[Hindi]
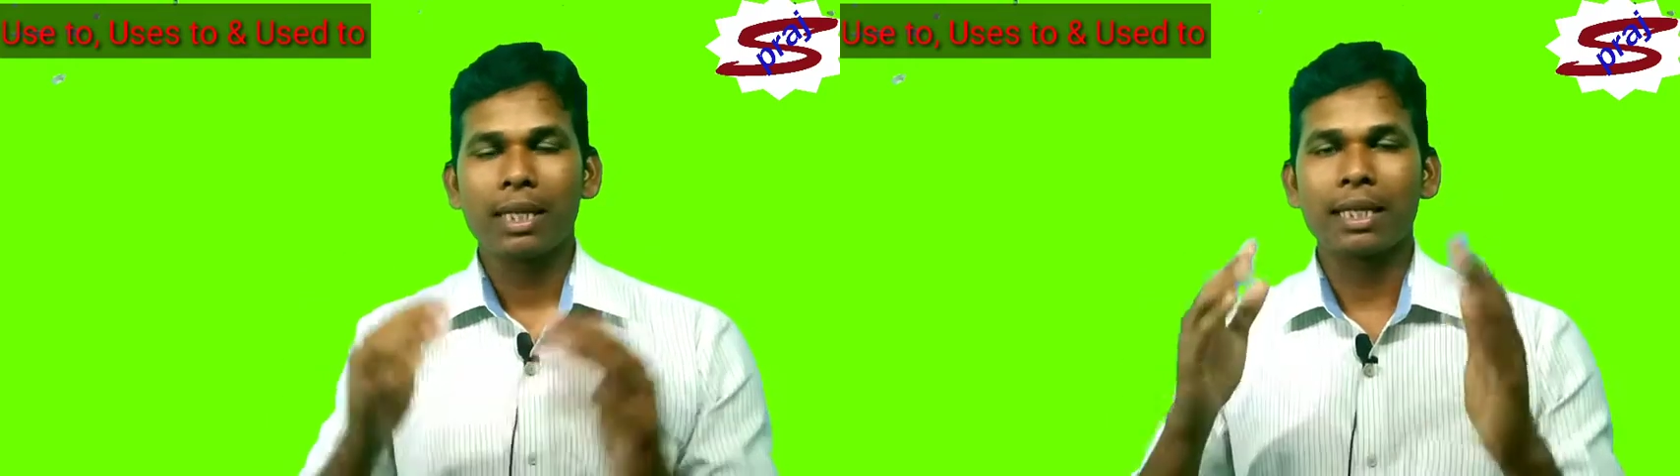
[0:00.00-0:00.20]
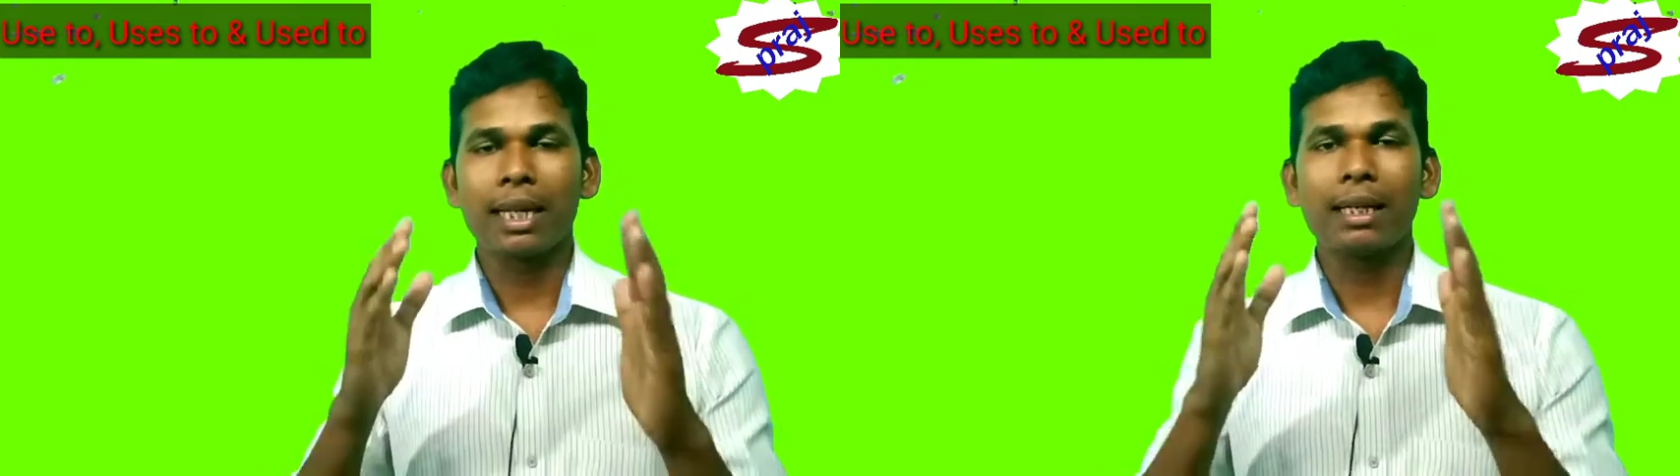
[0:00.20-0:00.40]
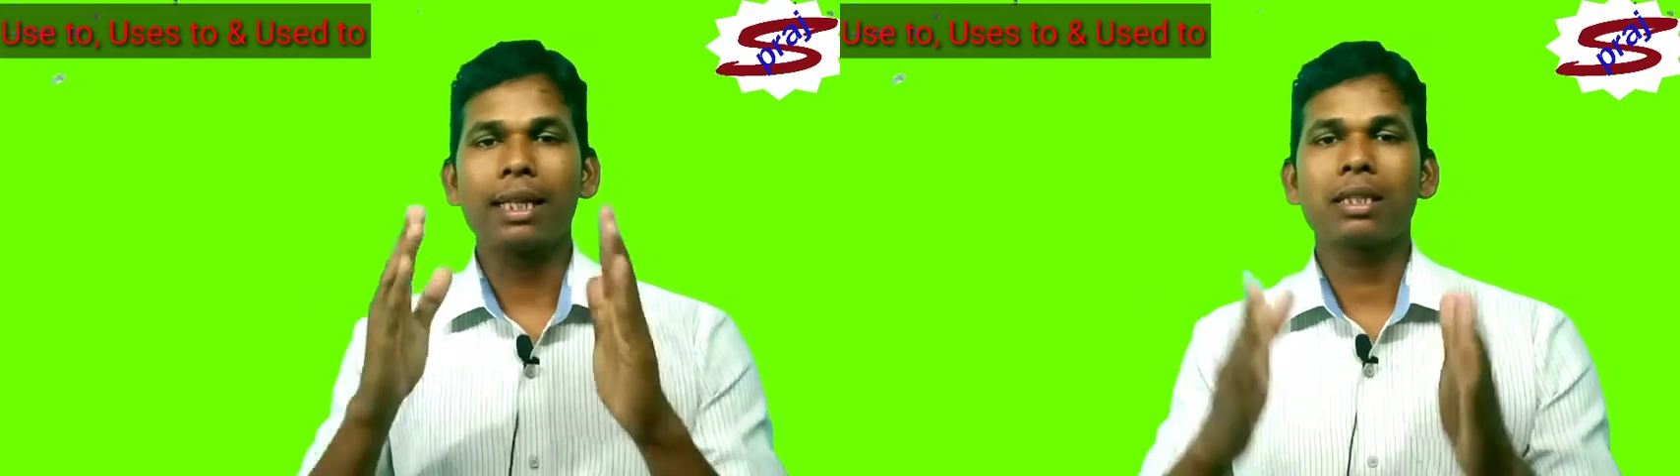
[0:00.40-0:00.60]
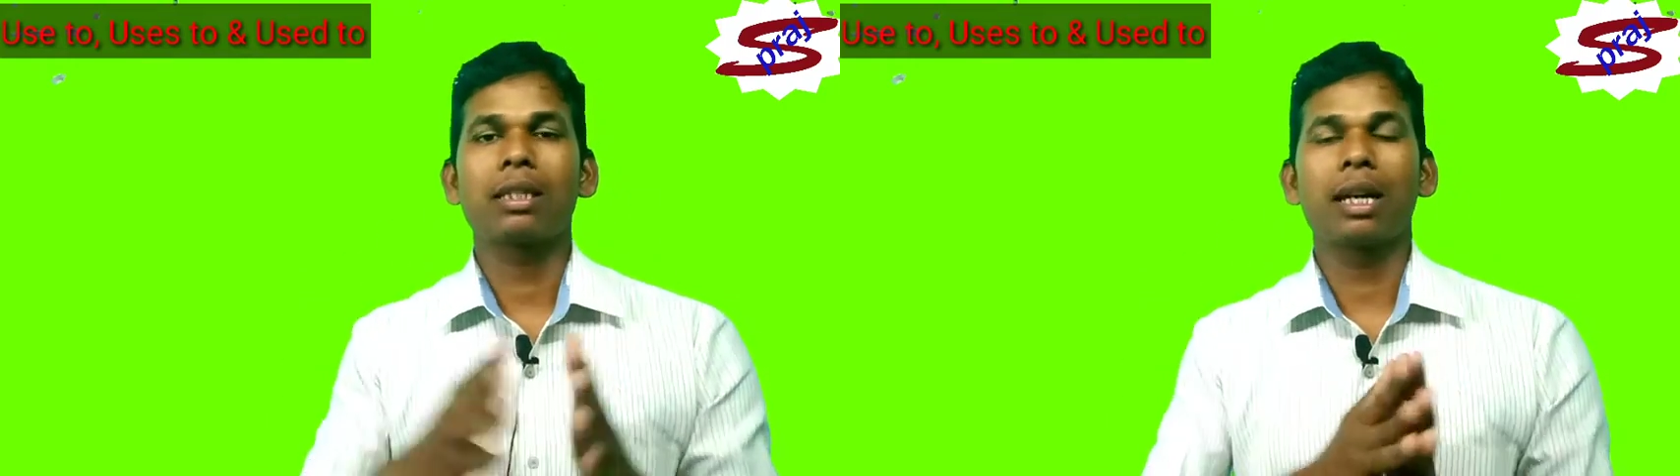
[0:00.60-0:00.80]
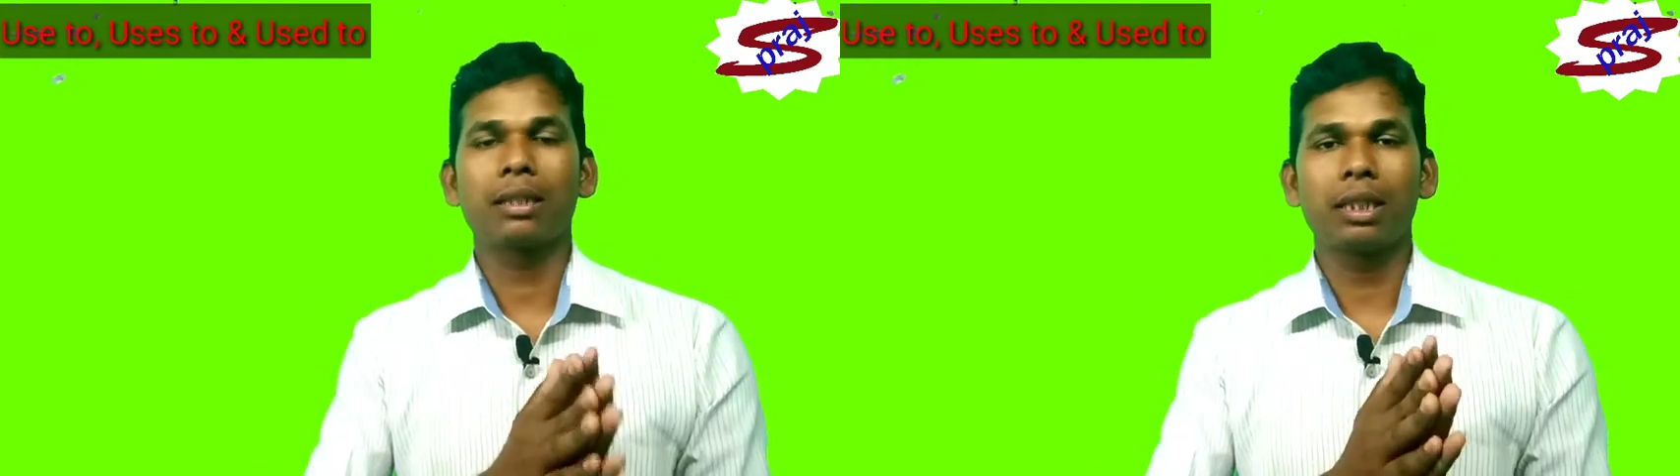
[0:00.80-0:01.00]
सेंटेंस
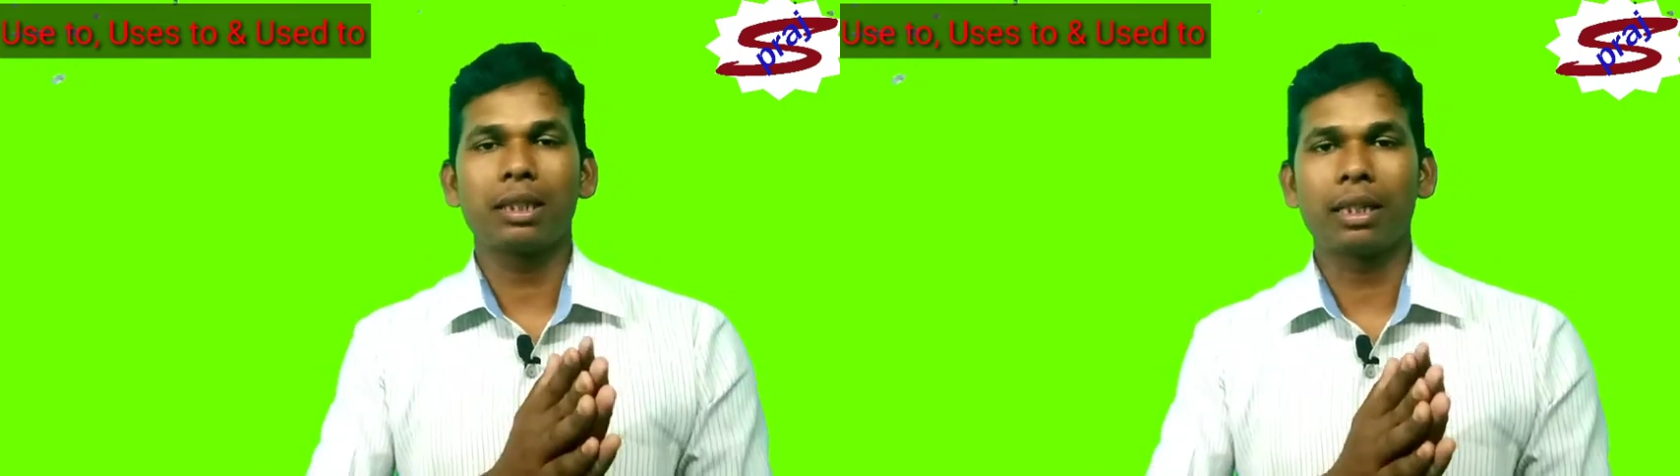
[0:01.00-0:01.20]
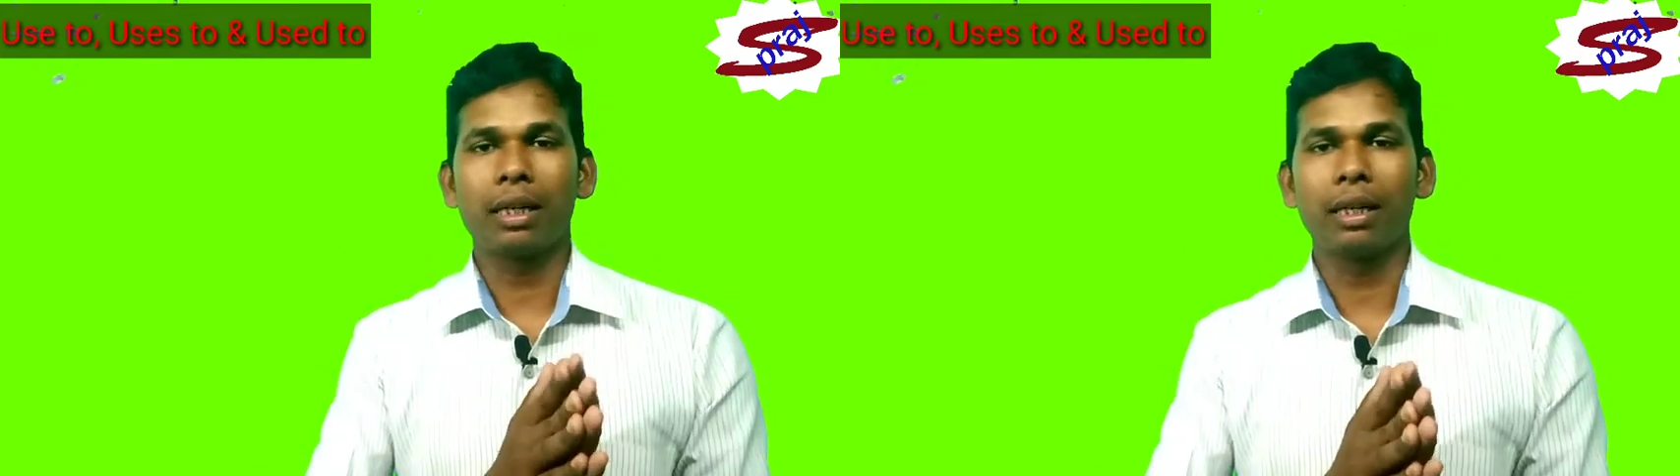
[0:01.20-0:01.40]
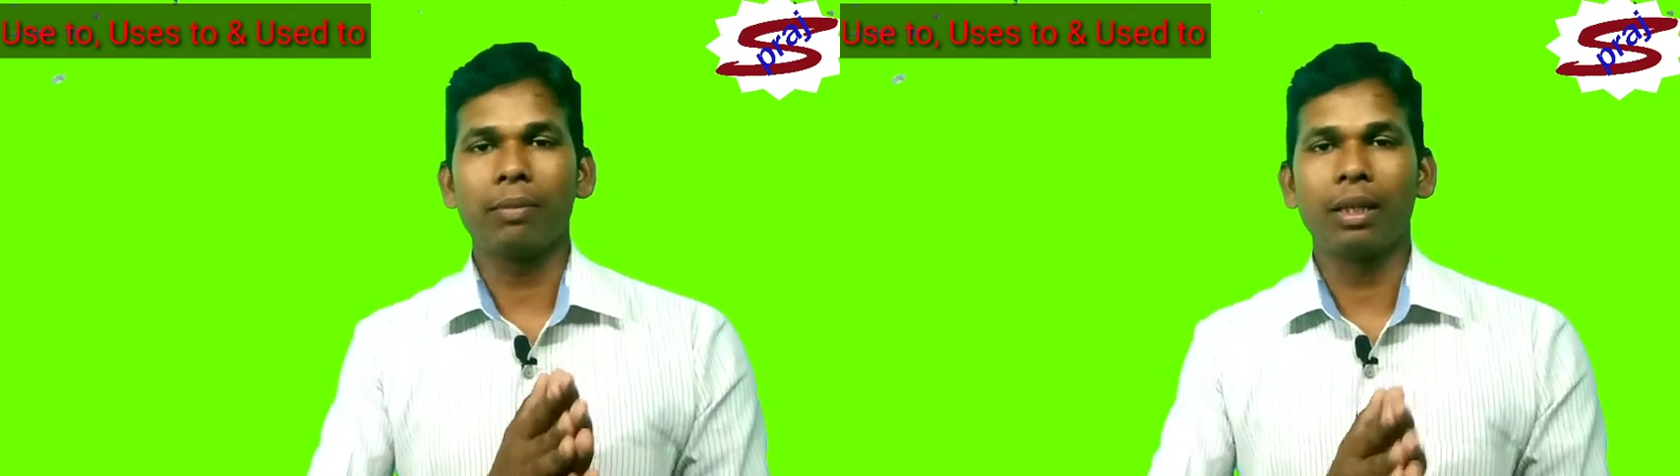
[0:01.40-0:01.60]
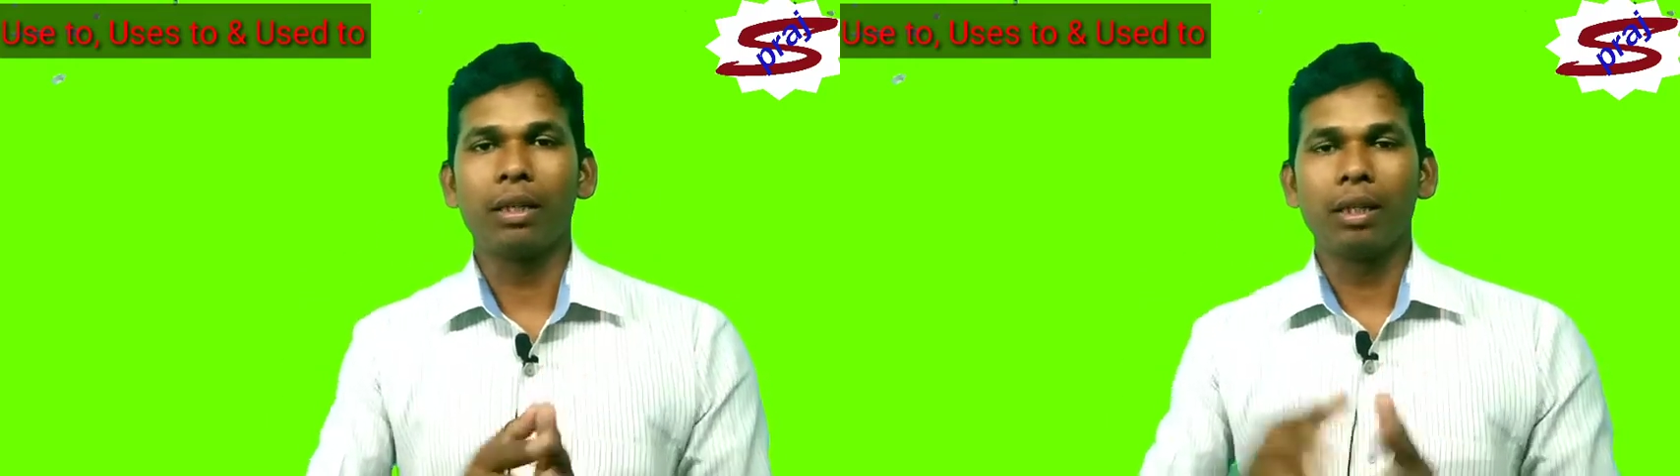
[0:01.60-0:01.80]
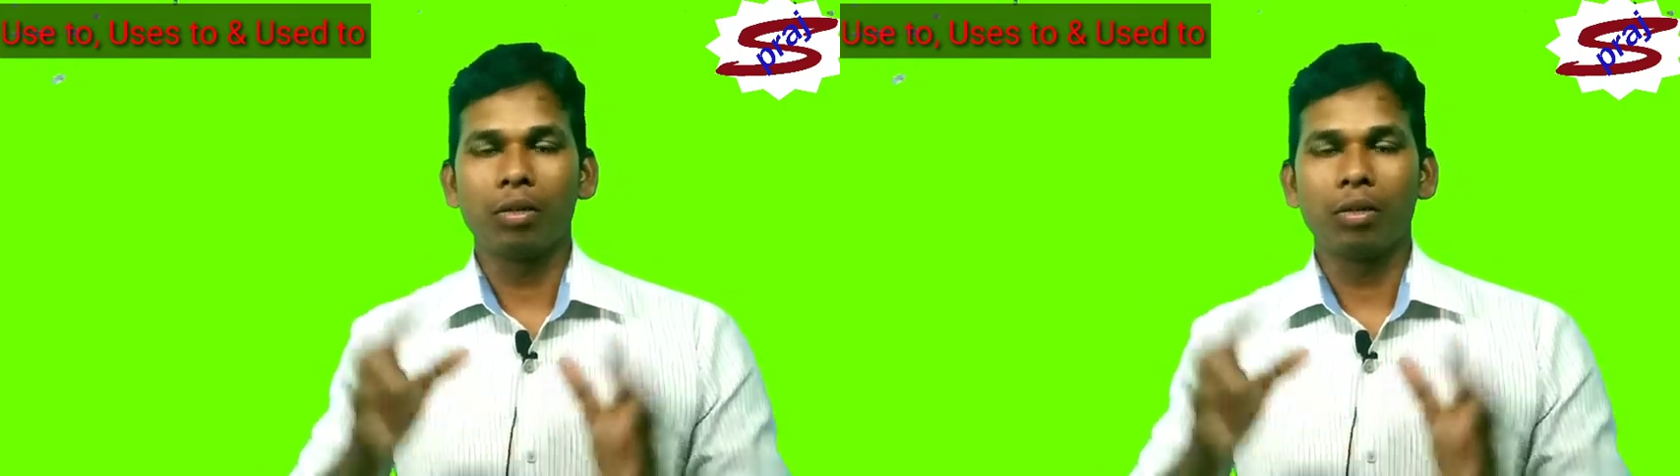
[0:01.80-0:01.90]
ट्रांसलेट करने में